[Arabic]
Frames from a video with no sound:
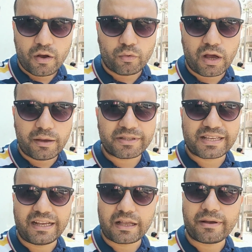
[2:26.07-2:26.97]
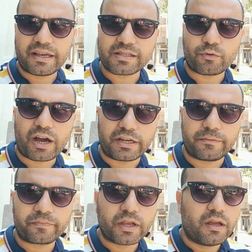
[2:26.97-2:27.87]
ومن ساعتها بقى اسمه علي
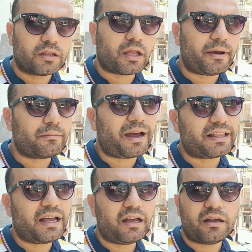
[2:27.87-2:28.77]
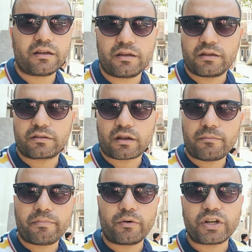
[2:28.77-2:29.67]
طبعا بعدها
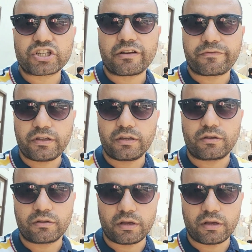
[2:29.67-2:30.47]
تربى ونشا في